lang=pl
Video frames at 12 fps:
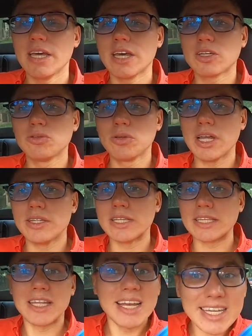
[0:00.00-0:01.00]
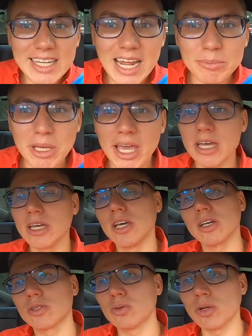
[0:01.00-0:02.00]
które, na Telegramie,
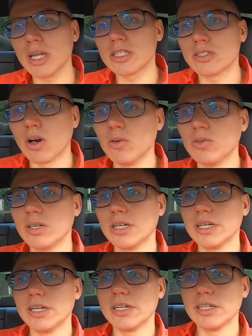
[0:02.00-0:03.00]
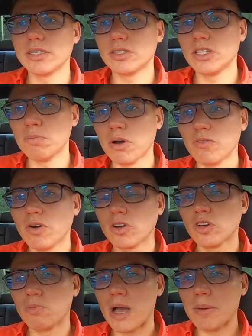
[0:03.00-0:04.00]
które są typowo
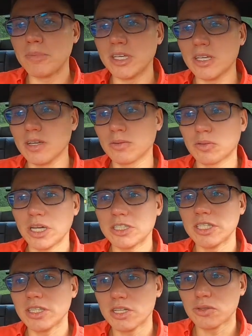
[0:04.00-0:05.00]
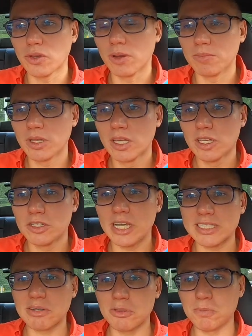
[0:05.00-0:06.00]
grupami, które Cię interesują czy ja
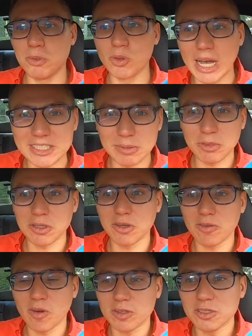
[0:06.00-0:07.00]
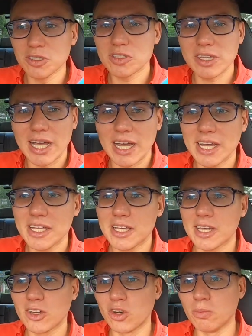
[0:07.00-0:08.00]
chcesz być piłkarzem, no to wchodzisz na
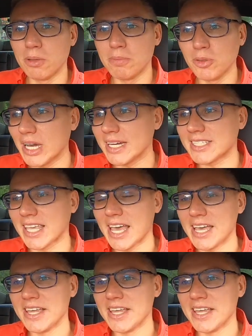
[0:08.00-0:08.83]
grupy piłkarskie.